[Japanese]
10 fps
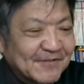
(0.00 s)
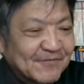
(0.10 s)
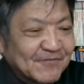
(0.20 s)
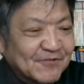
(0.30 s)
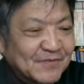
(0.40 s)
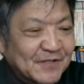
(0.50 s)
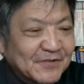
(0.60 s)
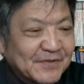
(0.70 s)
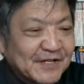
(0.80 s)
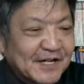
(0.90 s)
この言葉
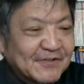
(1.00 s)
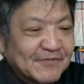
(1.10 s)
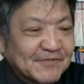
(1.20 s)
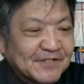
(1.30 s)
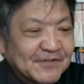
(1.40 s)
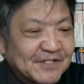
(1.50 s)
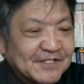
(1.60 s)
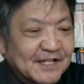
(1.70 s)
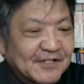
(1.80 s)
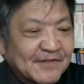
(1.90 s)
の意味は外国人の筆
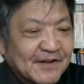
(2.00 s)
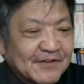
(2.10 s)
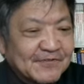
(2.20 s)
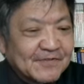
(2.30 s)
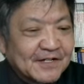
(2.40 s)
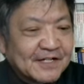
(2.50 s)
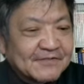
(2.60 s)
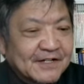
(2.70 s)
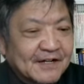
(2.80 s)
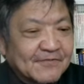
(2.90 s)
者にはよくわか
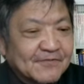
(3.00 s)
るが、